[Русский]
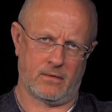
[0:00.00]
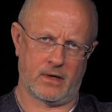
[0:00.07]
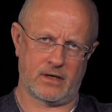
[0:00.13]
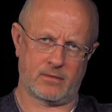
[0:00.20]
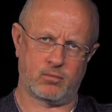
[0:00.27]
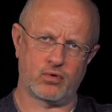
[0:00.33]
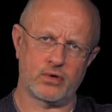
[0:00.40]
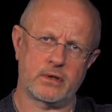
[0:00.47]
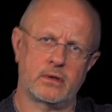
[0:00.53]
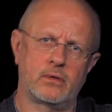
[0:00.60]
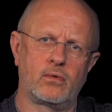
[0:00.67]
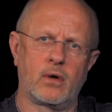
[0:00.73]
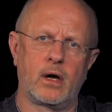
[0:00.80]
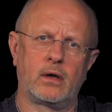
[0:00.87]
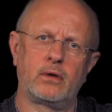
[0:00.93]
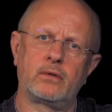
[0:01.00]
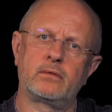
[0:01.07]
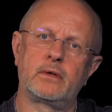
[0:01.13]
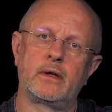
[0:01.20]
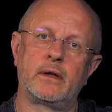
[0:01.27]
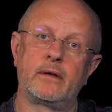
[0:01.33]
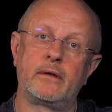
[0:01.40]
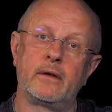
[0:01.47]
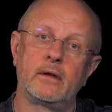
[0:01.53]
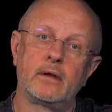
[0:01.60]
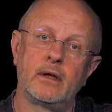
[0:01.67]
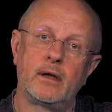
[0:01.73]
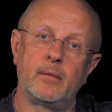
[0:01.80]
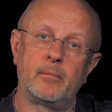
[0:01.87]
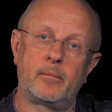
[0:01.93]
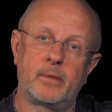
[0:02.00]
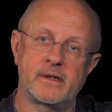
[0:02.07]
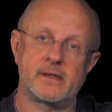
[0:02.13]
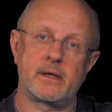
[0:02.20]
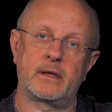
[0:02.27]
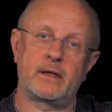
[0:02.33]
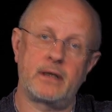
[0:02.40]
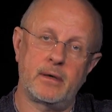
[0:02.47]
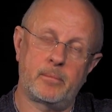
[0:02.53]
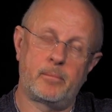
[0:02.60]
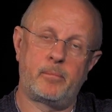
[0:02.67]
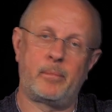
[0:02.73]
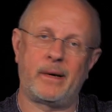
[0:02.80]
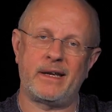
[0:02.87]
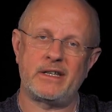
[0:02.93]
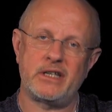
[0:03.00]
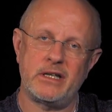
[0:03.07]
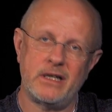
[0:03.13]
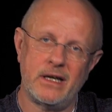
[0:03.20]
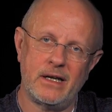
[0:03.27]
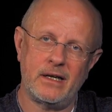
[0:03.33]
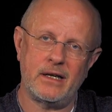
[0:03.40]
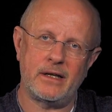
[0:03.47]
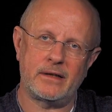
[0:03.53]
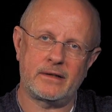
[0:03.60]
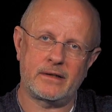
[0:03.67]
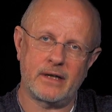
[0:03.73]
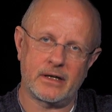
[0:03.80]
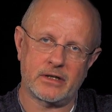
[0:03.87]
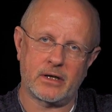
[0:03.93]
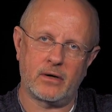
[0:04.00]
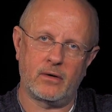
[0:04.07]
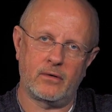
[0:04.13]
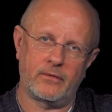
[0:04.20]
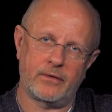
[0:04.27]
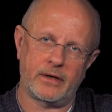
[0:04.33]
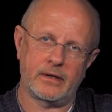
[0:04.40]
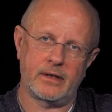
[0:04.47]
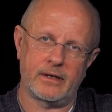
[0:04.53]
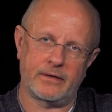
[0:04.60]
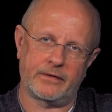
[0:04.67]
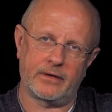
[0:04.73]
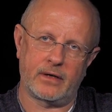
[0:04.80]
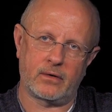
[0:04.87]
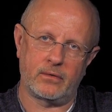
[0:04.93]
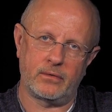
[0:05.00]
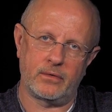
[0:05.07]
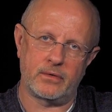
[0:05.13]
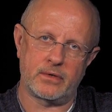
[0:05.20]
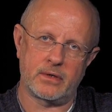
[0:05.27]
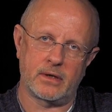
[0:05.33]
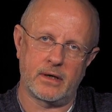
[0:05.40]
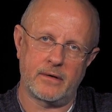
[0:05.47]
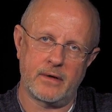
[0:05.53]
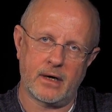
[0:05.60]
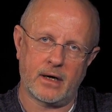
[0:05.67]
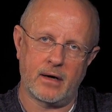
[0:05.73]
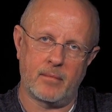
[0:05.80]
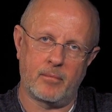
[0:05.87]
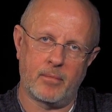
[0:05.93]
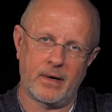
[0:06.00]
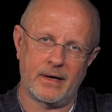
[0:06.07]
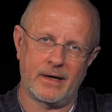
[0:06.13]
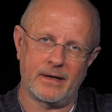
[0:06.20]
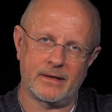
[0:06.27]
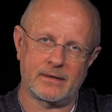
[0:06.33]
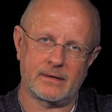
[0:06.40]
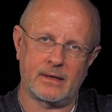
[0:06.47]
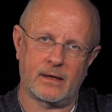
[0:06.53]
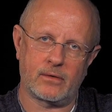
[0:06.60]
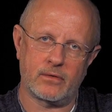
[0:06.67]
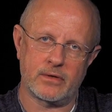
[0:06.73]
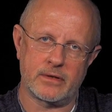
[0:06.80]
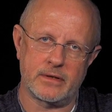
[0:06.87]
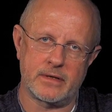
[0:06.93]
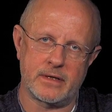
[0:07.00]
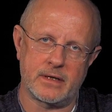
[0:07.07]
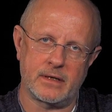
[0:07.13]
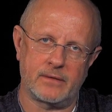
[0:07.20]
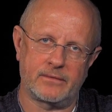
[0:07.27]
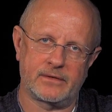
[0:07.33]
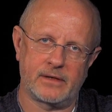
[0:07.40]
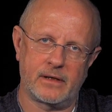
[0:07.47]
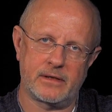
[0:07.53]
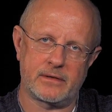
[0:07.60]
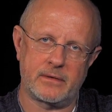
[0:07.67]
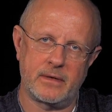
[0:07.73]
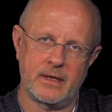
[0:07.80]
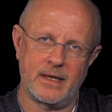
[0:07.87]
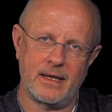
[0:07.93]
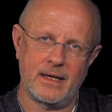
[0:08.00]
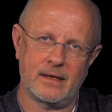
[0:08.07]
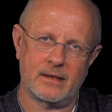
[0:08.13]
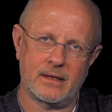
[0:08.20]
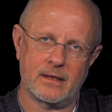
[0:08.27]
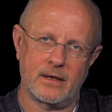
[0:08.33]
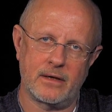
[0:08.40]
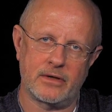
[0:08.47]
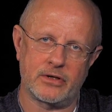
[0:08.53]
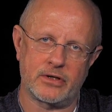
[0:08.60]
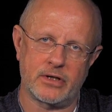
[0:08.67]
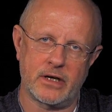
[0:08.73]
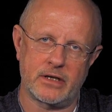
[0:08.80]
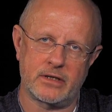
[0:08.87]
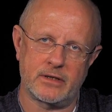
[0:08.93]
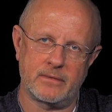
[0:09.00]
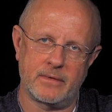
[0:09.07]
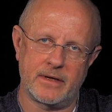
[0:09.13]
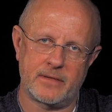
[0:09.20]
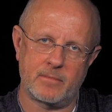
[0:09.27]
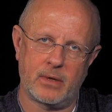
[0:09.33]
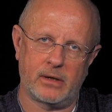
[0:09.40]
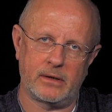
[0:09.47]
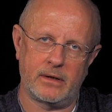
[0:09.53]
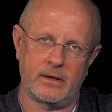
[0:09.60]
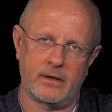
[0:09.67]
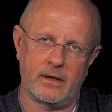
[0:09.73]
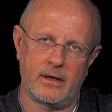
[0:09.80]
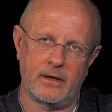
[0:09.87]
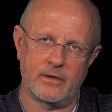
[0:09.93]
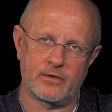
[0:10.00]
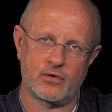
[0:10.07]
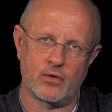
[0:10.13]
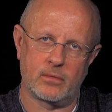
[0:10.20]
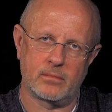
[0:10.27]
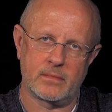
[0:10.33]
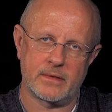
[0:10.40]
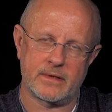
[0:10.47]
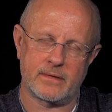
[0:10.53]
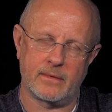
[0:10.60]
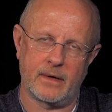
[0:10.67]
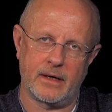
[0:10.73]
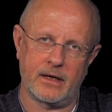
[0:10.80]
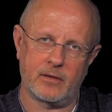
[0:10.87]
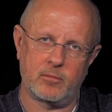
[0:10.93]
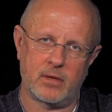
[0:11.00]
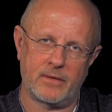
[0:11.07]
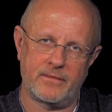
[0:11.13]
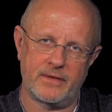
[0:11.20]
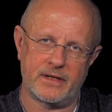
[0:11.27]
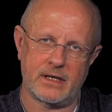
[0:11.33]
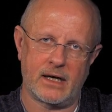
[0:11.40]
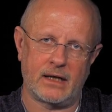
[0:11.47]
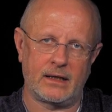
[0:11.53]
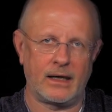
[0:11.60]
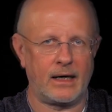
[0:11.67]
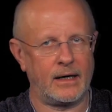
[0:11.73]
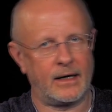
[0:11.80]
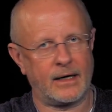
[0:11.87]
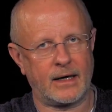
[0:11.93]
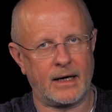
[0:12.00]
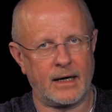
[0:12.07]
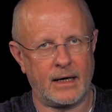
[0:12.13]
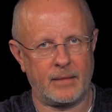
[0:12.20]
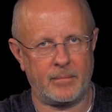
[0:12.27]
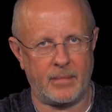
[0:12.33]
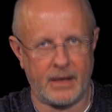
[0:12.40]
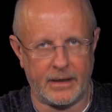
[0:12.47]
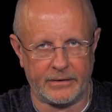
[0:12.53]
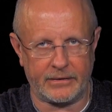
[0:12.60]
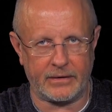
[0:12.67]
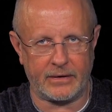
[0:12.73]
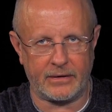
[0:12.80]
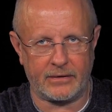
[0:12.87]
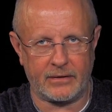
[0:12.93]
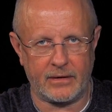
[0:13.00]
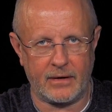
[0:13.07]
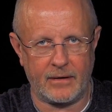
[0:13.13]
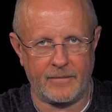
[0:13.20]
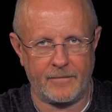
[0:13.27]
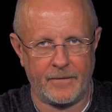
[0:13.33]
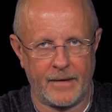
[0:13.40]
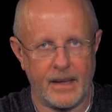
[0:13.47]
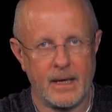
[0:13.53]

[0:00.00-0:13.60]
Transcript: Возбуждено уголовное дело по статье «Причинение тяжкого вреда здоровью человека по неосторожности вследствие ненадлежащего исполнения лицом своих профессиональных обязанностей».